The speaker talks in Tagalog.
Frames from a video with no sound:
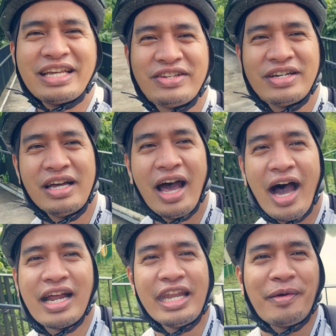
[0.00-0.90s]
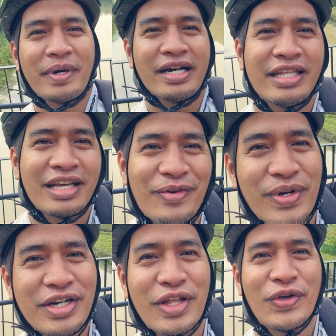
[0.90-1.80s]
sa inyo ang napakagandang
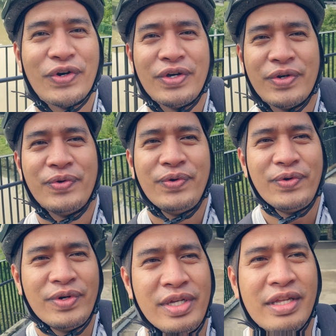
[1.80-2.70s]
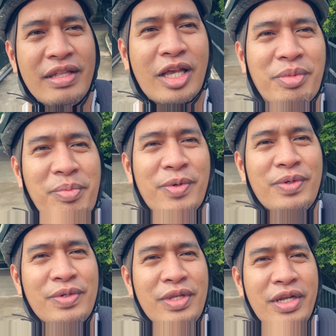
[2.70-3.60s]
lugar na to tapos may
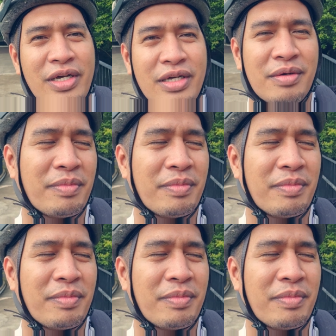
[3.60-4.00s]
puno doon oh. Ah.